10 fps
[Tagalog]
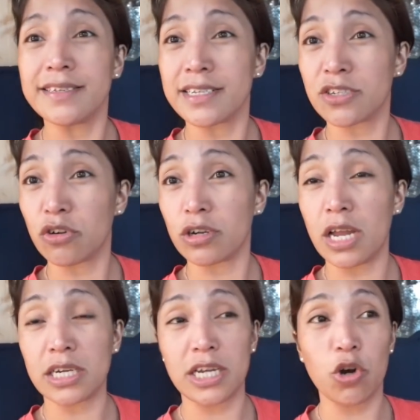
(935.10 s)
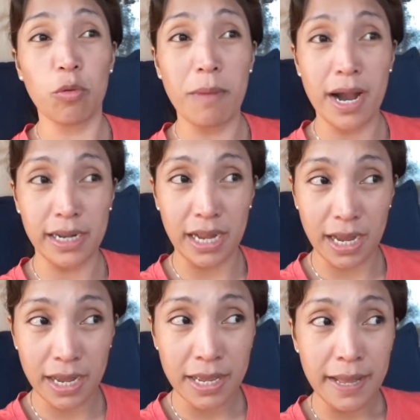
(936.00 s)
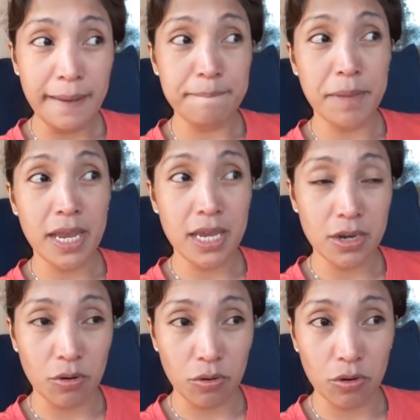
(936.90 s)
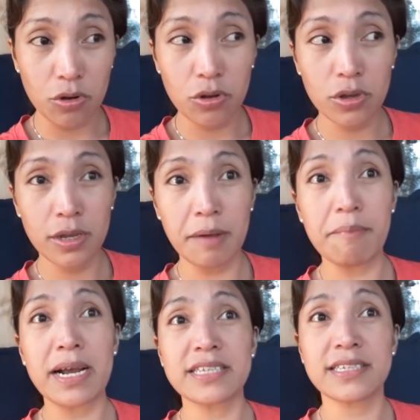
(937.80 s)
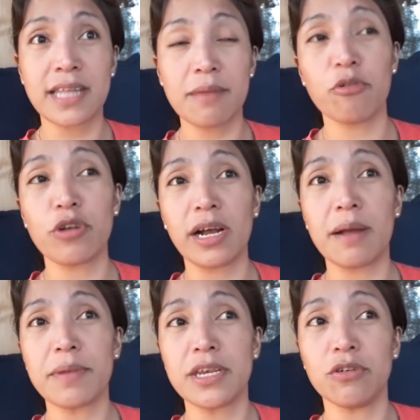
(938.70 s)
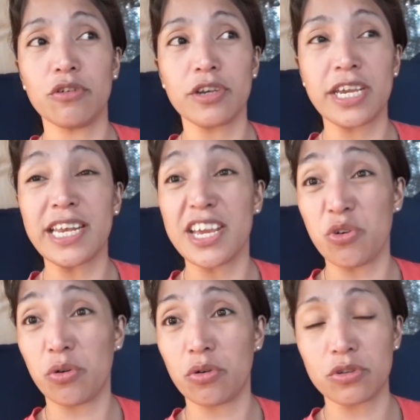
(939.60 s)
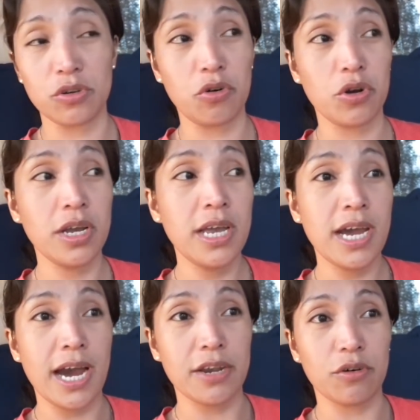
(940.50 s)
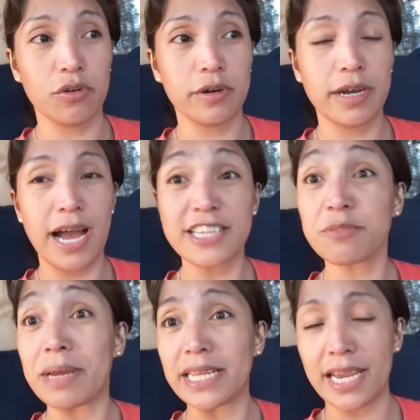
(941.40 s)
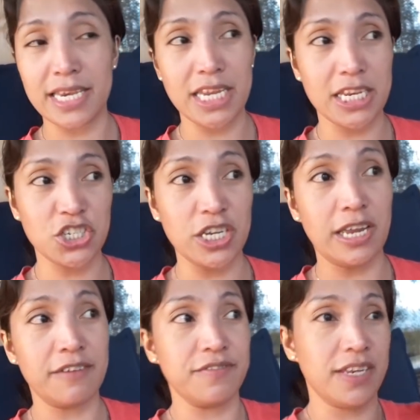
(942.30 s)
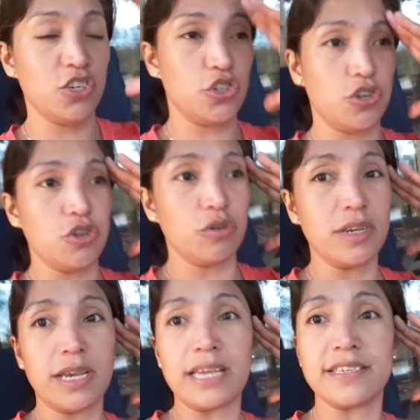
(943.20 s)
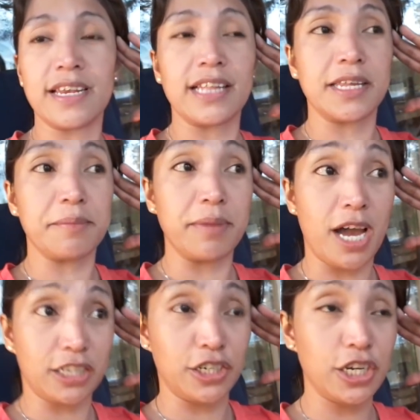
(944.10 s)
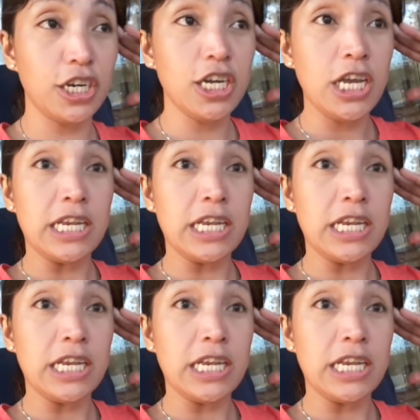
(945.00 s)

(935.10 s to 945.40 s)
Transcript: 6 o'clock ng umaga pero magstay na kami doon kinayoko yung ano husband nga ni Jane Adventure yung isa nating vlogger